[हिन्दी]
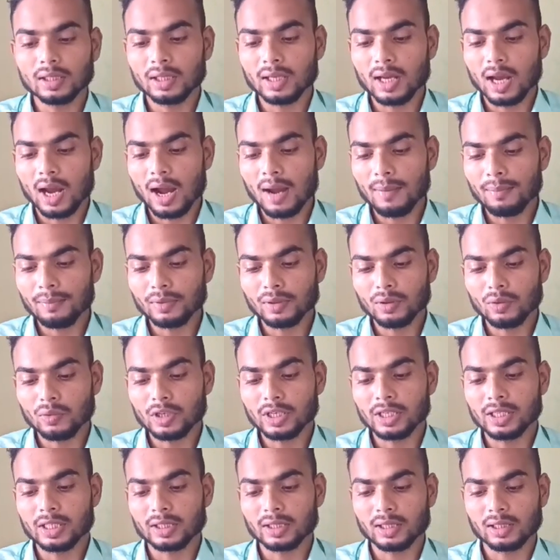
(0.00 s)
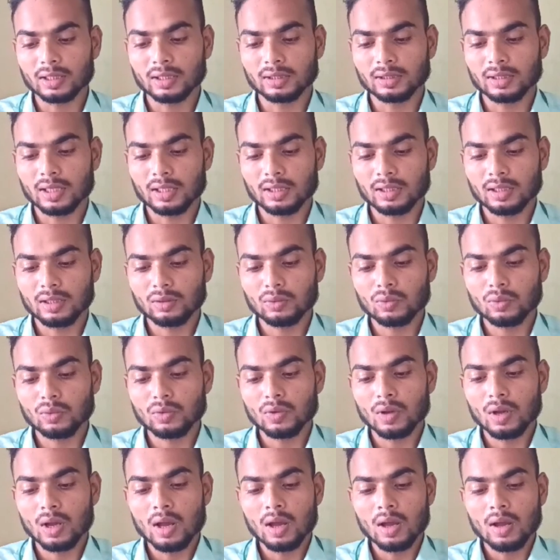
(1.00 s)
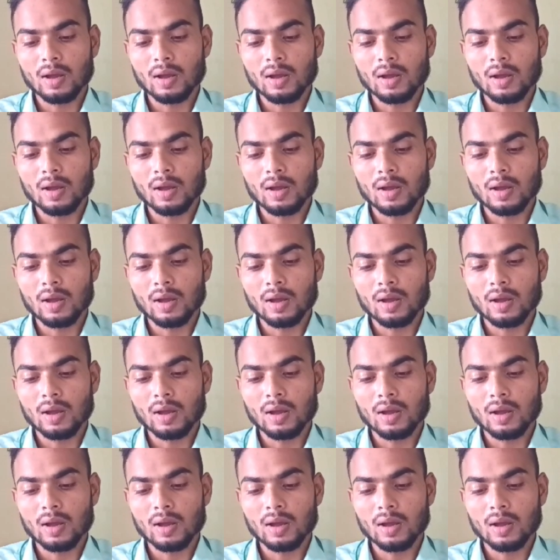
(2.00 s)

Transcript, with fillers: कि आप क्यों डिलीट करना चाहते हैं तो